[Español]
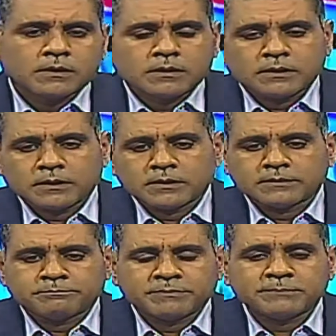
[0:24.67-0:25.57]
eh,
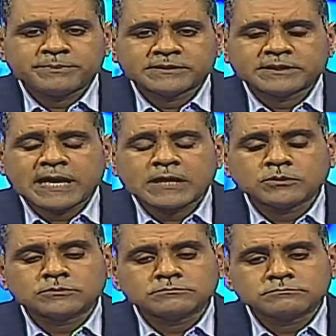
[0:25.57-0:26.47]

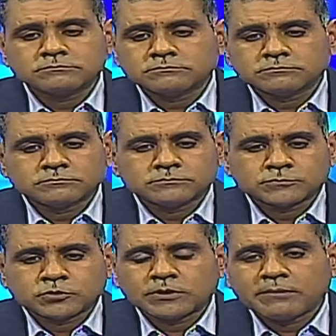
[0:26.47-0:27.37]
perpetrado
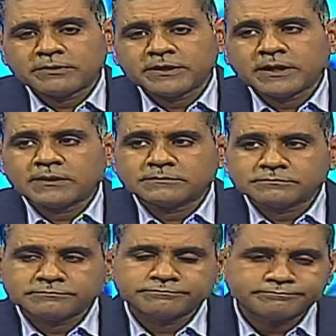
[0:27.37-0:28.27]
todavía
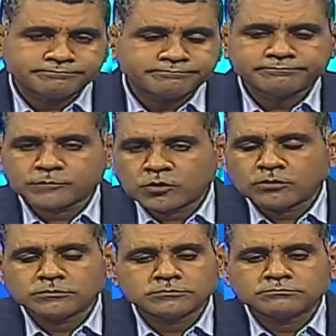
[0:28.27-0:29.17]

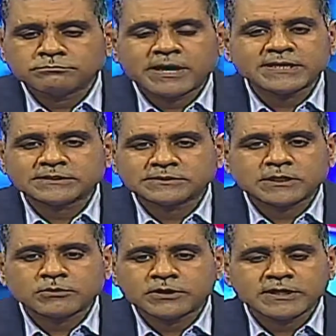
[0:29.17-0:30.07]
con varias
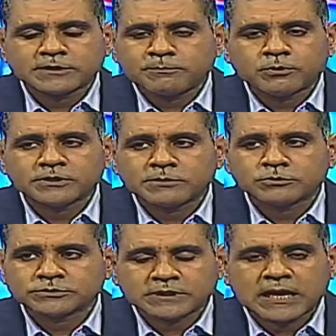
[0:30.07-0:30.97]
teorías por
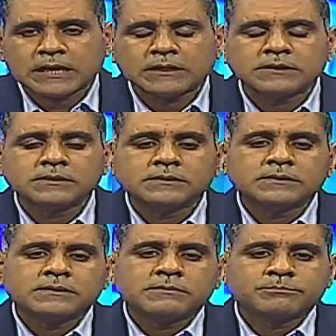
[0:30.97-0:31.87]
demostrar,
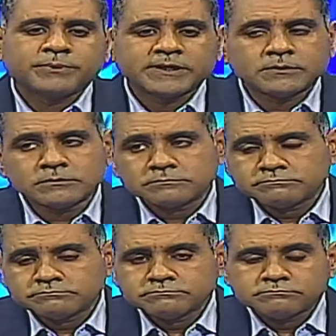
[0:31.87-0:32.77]
pero
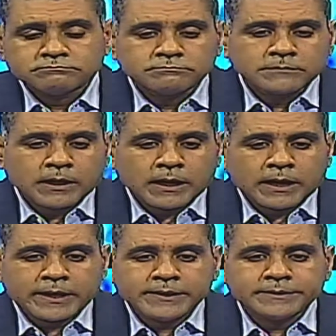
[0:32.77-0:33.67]

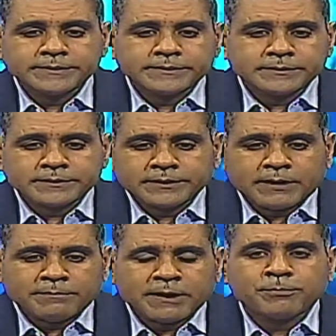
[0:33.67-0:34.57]
eh,
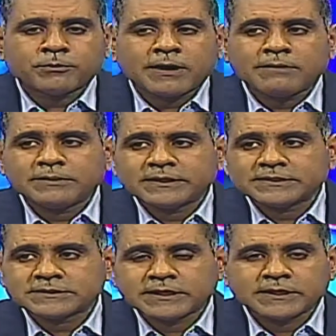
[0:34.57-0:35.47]
la más probable
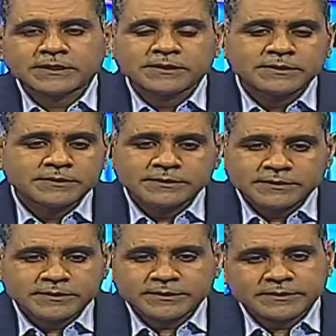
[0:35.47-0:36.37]
es que
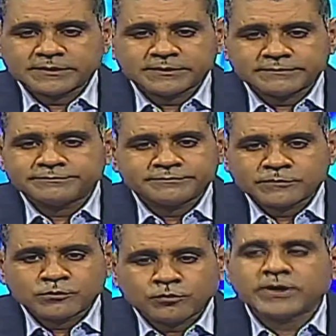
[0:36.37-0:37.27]

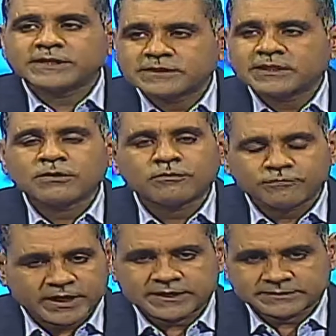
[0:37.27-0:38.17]
fue gente de
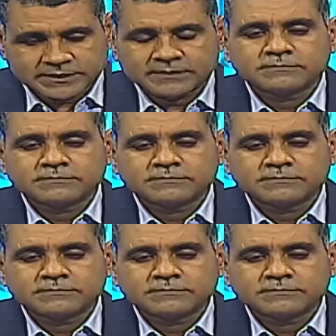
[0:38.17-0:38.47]
confianza